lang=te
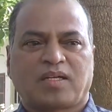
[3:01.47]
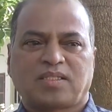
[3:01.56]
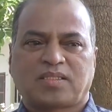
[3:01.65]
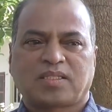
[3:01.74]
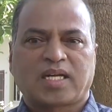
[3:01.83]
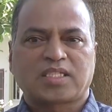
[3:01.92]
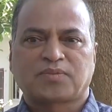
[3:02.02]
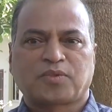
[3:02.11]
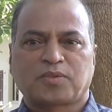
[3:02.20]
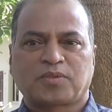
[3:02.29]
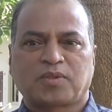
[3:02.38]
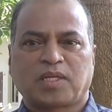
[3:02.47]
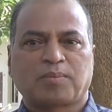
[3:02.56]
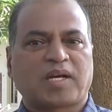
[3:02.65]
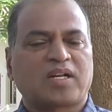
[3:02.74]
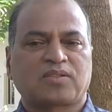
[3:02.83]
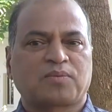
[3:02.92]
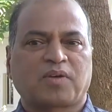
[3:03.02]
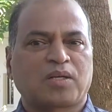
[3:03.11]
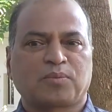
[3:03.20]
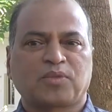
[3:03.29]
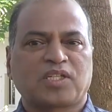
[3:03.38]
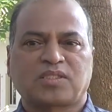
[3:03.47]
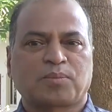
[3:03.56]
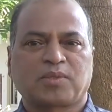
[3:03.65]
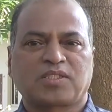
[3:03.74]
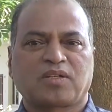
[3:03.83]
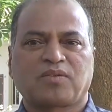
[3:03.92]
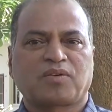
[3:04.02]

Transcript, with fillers: డిస్టిక్ టాస్క్ ఫోర్స్ని వాళ్ళకు వాళ్ళకు ముందస్తు సమాచారం